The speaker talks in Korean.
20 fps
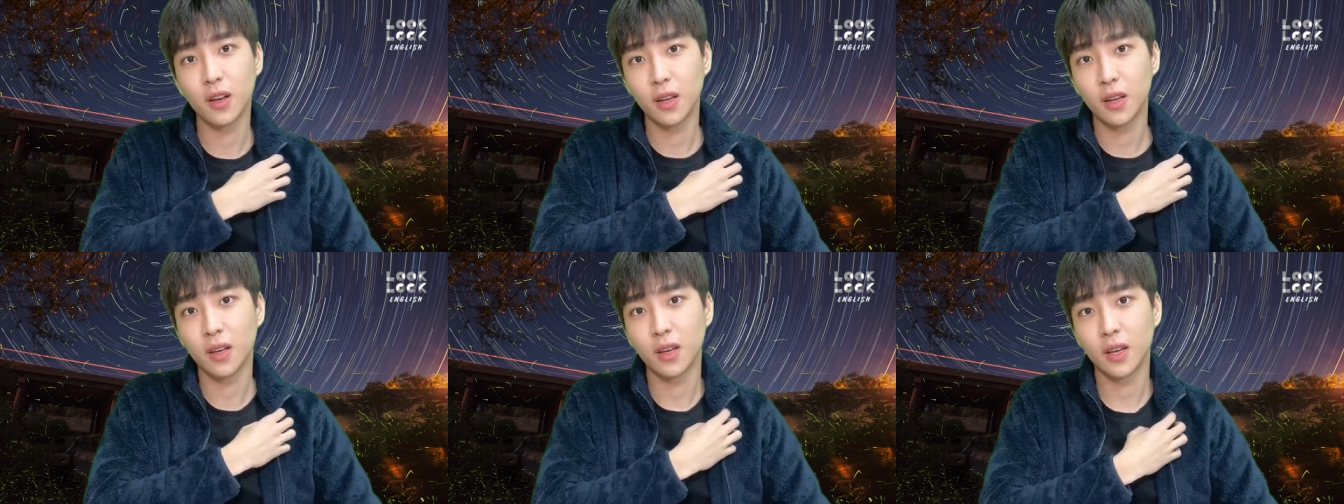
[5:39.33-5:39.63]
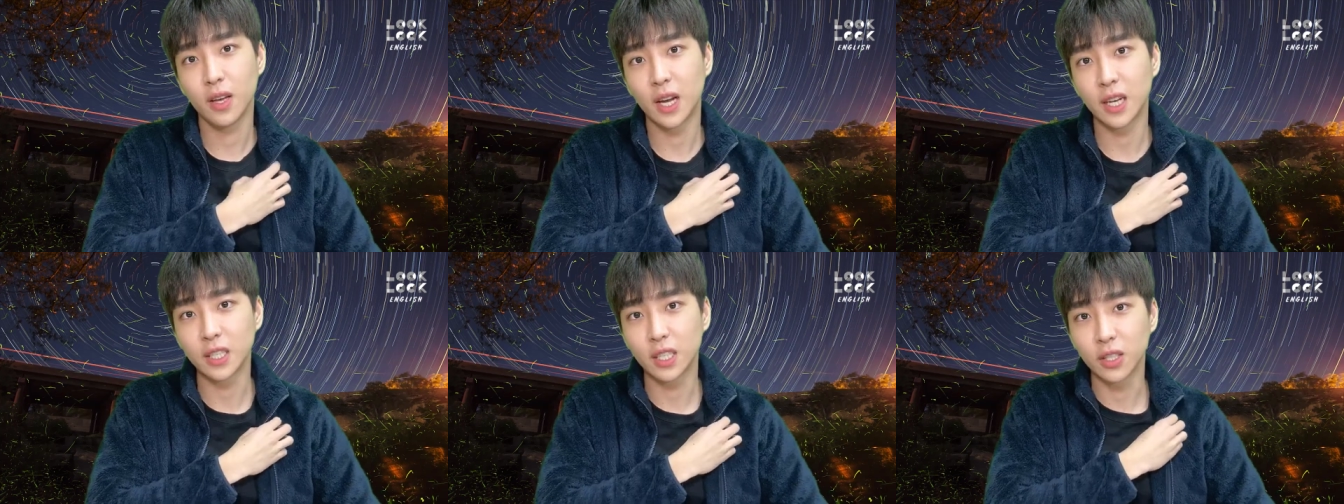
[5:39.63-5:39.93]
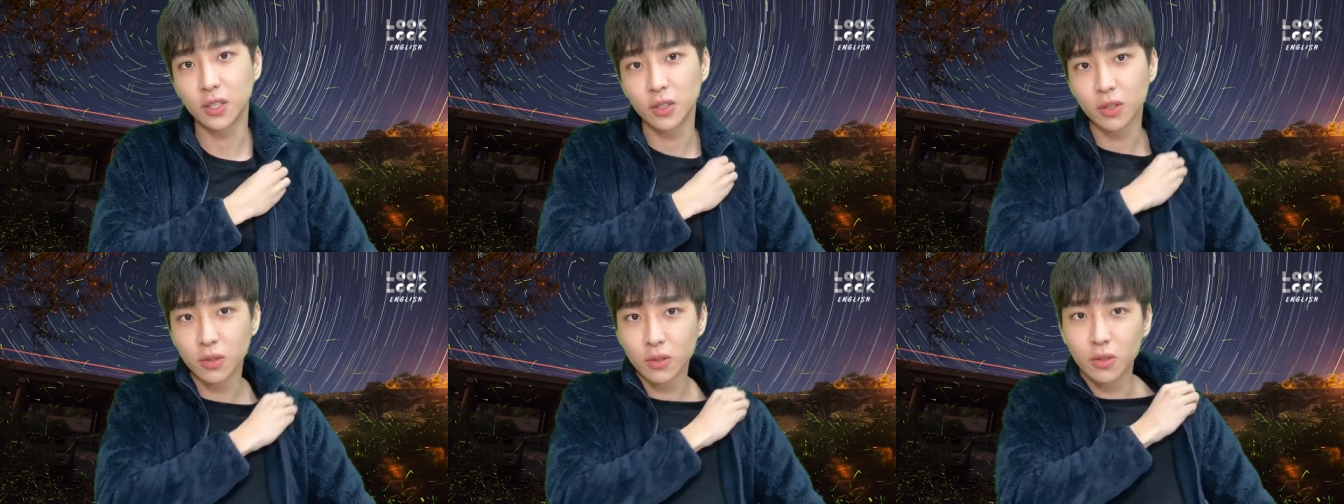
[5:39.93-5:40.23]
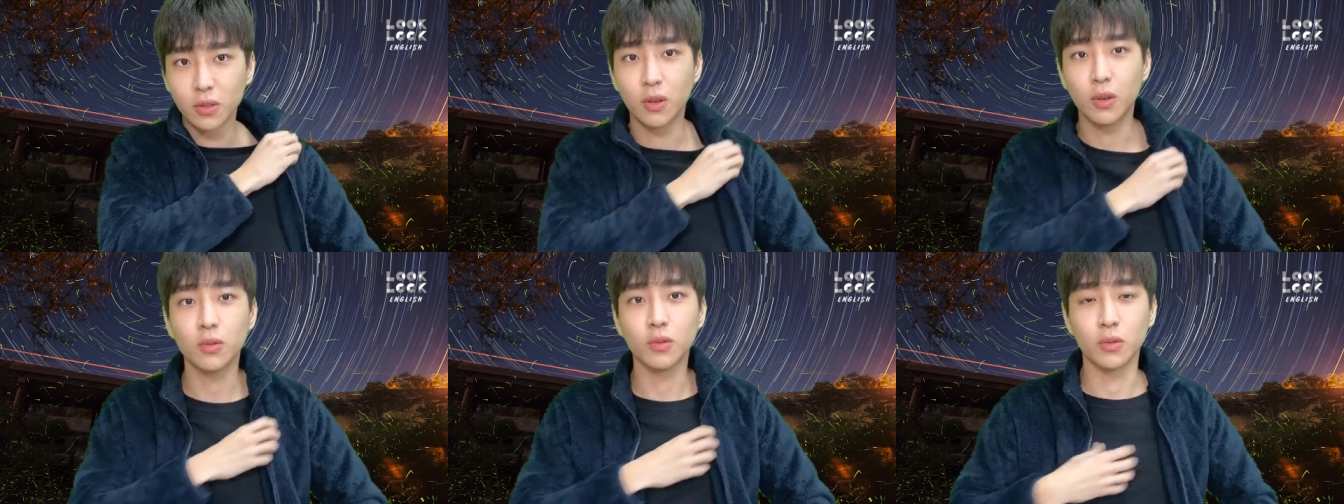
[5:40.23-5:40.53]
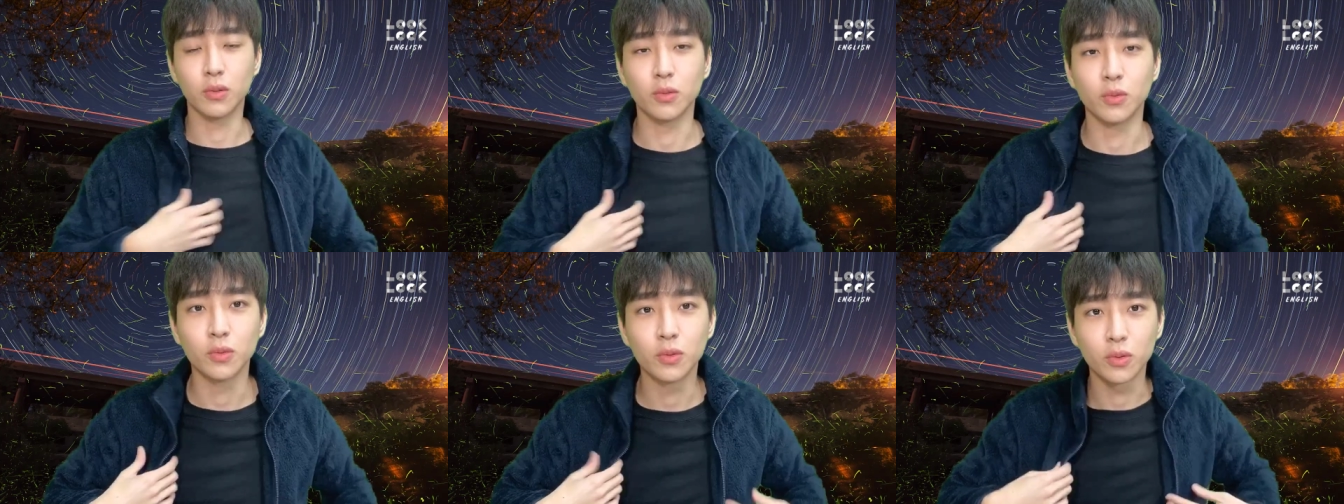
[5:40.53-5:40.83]
아시겠죠? 어,
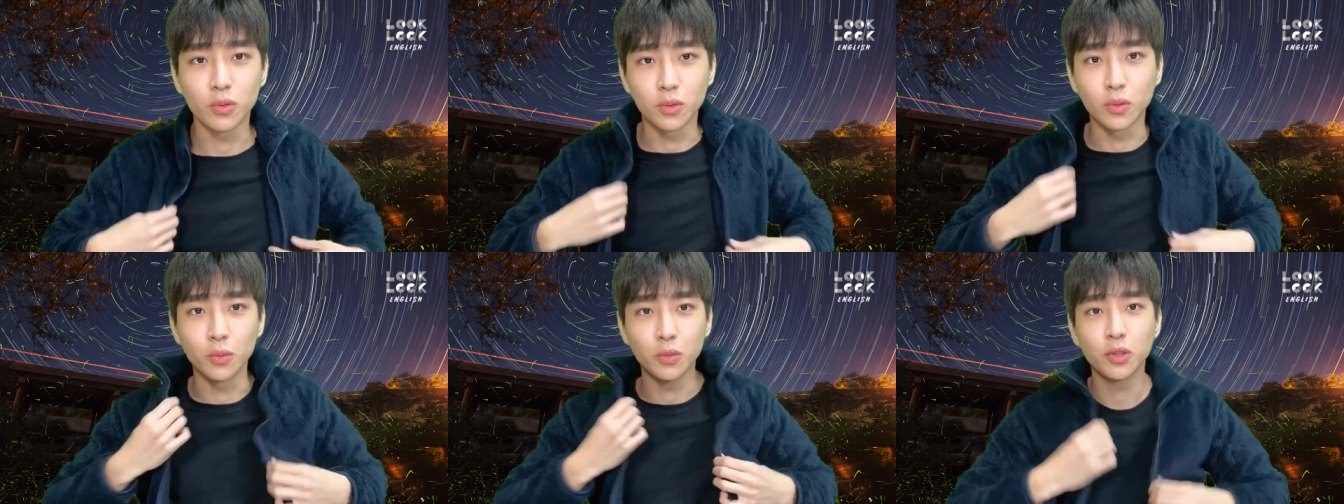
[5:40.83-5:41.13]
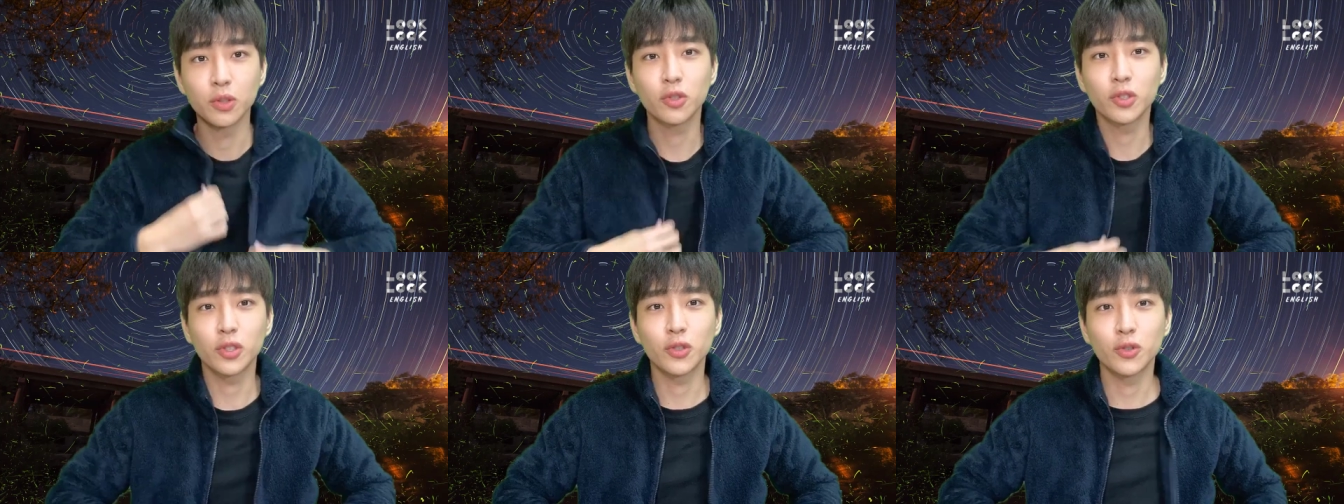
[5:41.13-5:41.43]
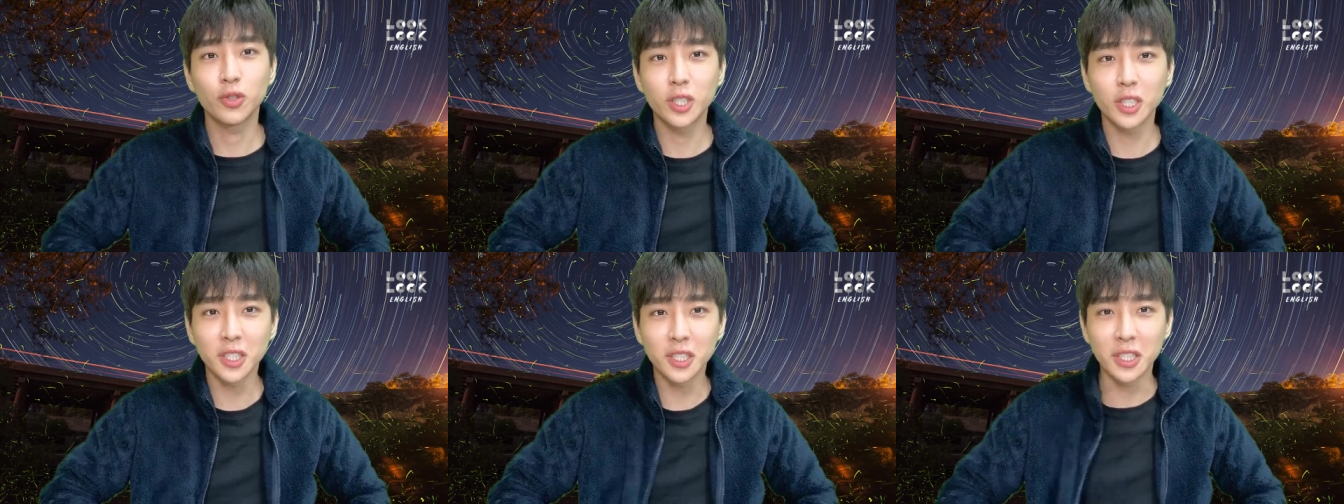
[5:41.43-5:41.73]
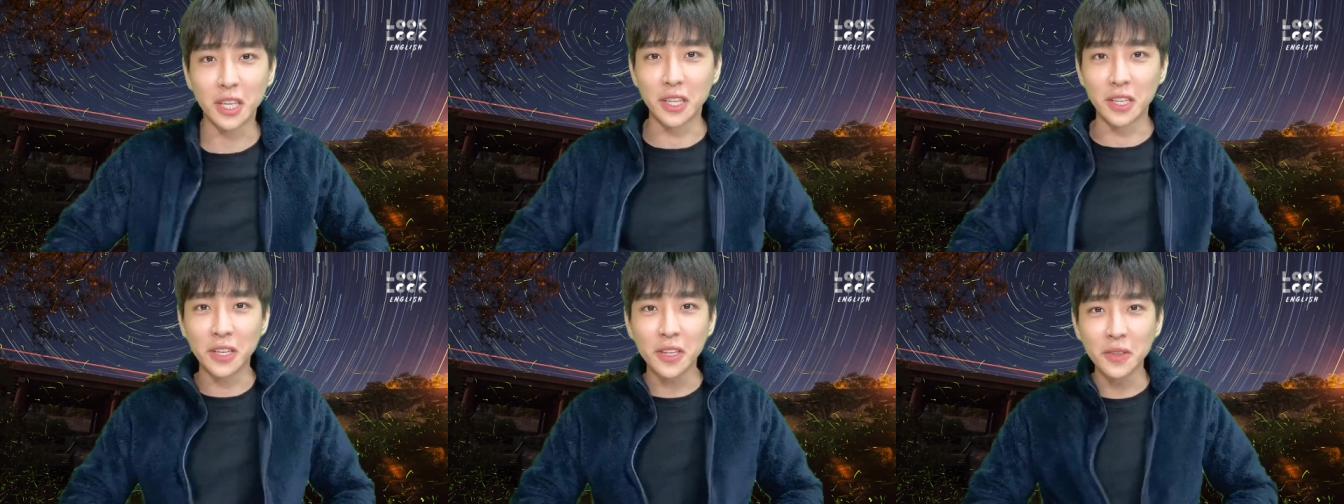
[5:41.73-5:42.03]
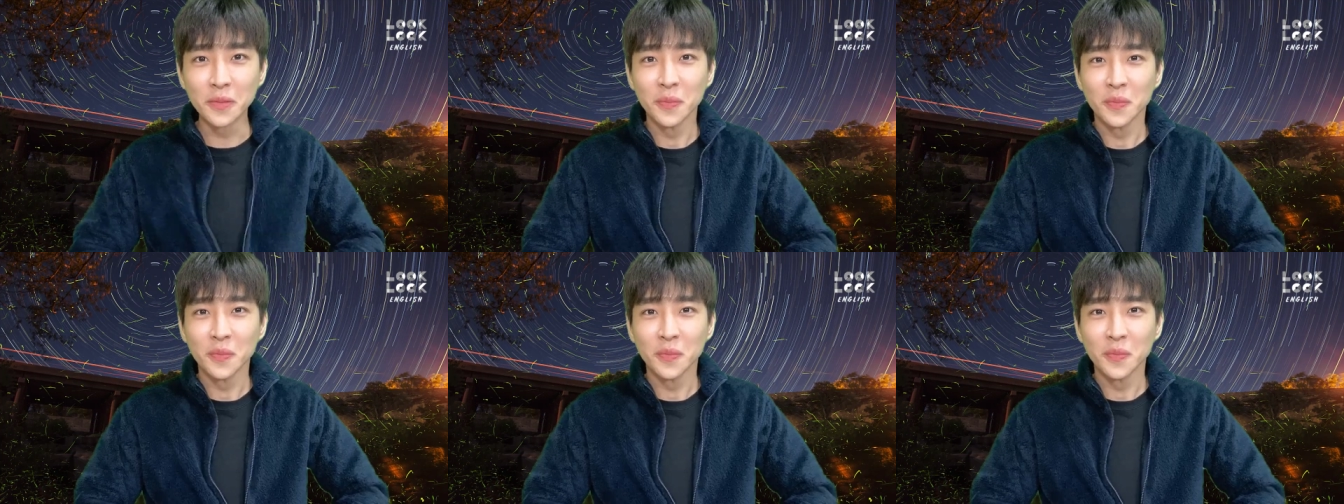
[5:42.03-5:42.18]
음, 음, 후지, 후지리가 나와.